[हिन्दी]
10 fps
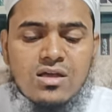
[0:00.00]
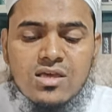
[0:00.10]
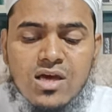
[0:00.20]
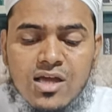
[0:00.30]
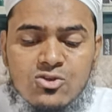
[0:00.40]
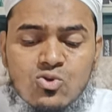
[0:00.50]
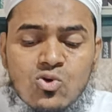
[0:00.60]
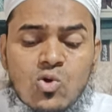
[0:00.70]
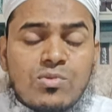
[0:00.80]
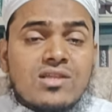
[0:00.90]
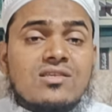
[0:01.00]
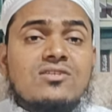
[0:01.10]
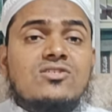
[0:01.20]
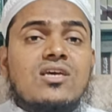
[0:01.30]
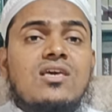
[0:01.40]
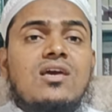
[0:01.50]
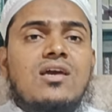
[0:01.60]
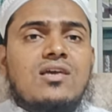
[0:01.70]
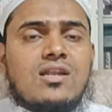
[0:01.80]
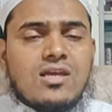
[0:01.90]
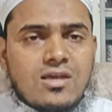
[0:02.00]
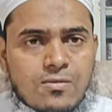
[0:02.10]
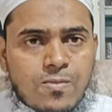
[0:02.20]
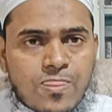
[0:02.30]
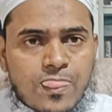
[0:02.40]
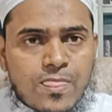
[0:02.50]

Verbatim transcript: क्या ये दोनों बातें सही है या नहीं